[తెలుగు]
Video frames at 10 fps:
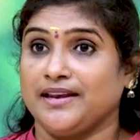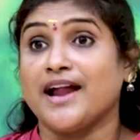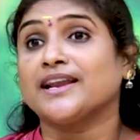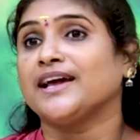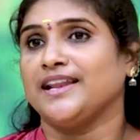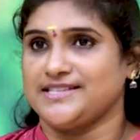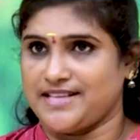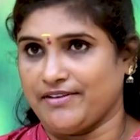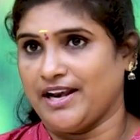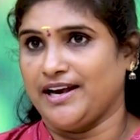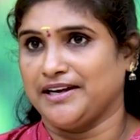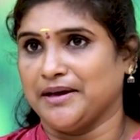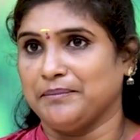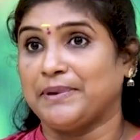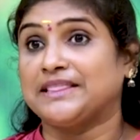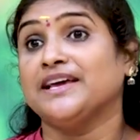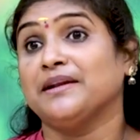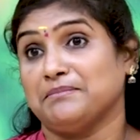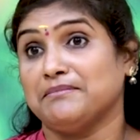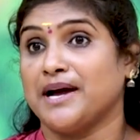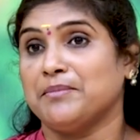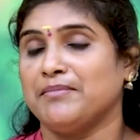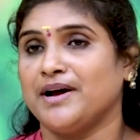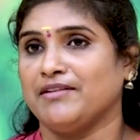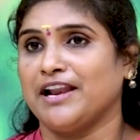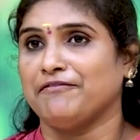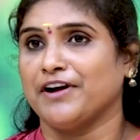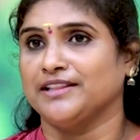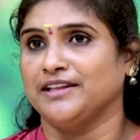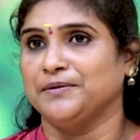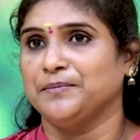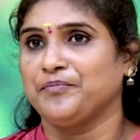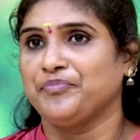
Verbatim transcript: నాటకాలు వేసేవాళ్ళంట మా అమ్మ వాళ్ళ ఫాదరు